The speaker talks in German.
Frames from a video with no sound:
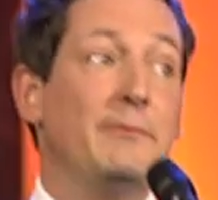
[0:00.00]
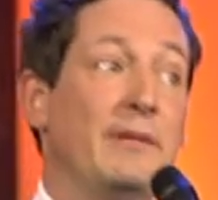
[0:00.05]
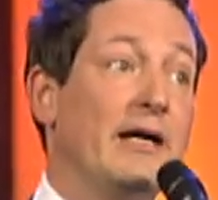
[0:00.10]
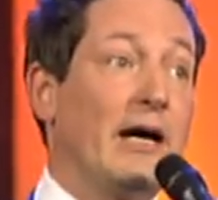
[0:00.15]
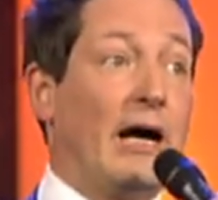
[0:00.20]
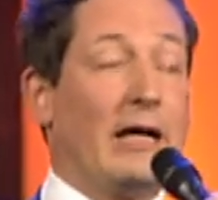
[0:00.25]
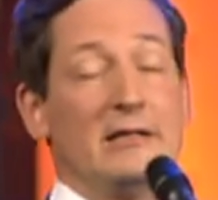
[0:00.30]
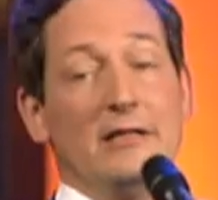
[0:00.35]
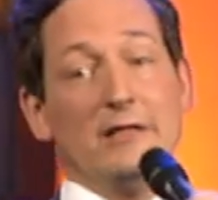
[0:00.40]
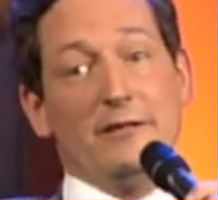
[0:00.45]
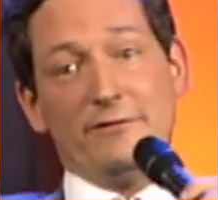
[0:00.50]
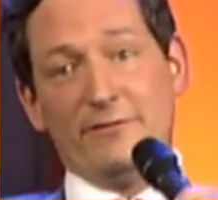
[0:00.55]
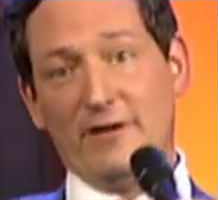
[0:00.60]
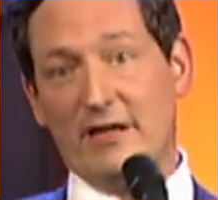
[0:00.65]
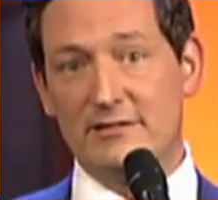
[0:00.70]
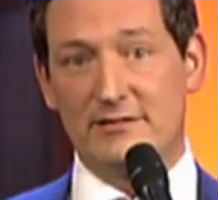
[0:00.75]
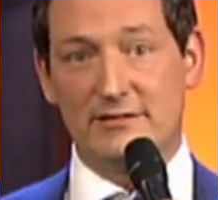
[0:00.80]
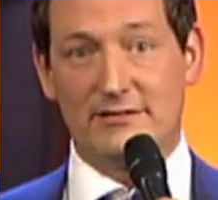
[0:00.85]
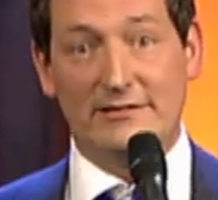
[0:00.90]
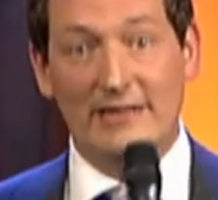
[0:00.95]
mehr
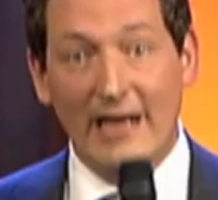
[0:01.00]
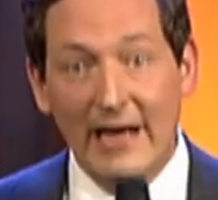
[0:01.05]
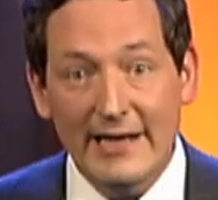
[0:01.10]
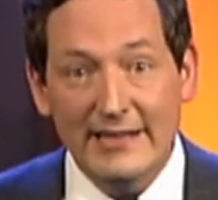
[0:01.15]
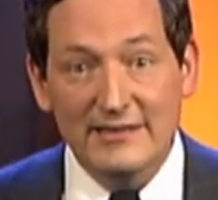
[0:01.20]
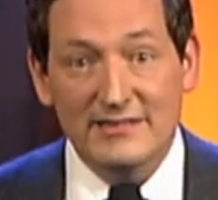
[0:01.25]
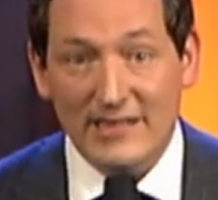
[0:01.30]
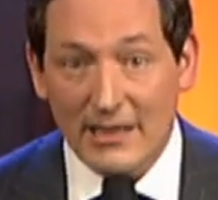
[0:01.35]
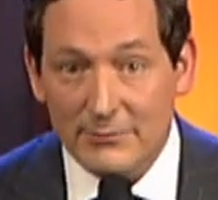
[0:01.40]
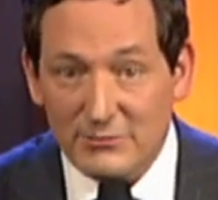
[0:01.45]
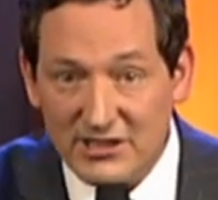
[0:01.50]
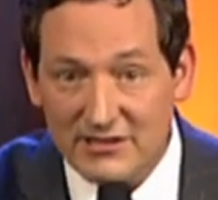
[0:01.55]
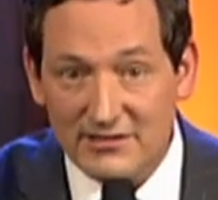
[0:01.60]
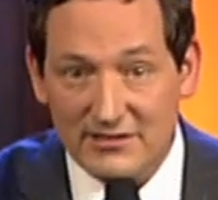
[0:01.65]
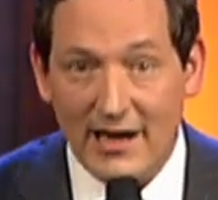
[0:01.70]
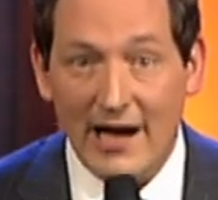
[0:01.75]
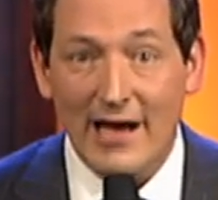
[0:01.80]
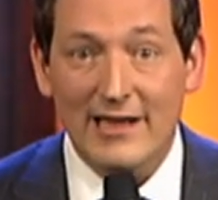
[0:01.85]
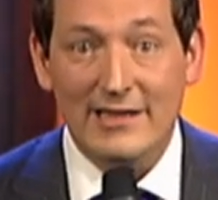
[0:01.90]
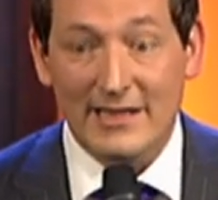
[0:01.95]
angefasst. Nein, Sie haben
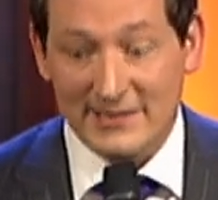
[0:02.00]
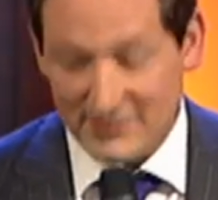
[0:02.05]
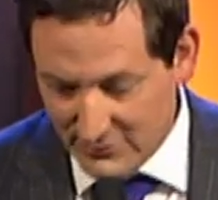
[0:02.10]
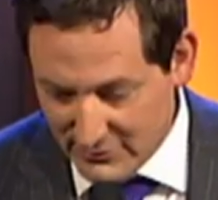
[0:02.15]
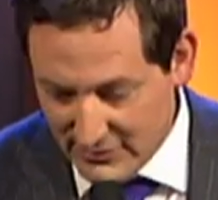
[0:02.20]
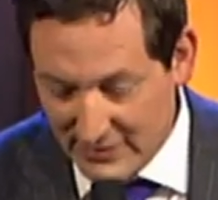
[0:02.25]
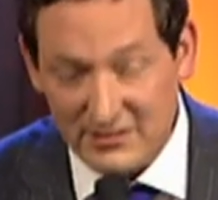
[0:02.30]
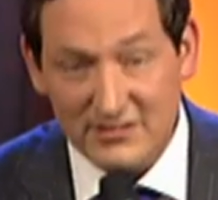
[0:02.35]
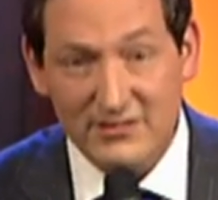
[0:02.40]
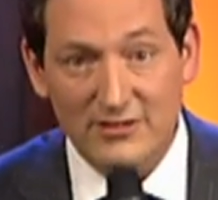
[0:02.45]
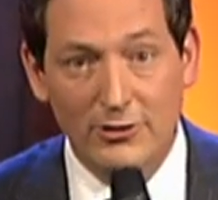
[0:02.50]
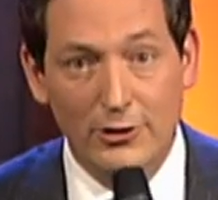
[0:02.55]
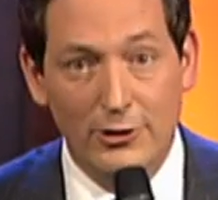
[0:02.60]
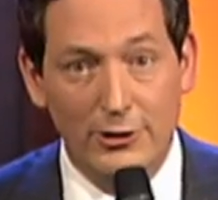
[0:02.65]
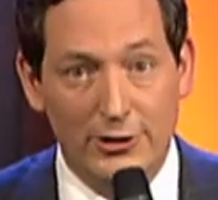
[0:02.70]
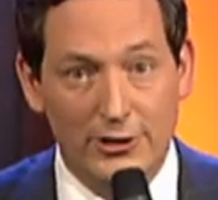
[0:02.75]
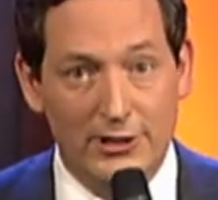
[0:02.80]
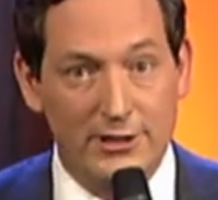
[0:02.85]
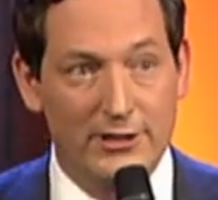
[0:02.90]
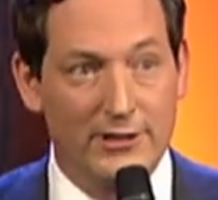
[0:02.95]
Zentralheizung, das ist
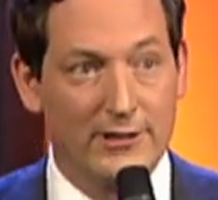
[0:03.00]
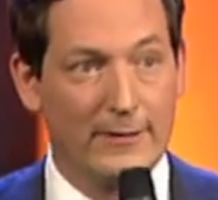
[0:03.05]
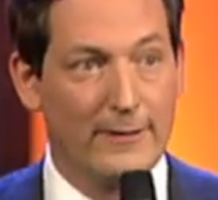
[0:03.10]
Glück.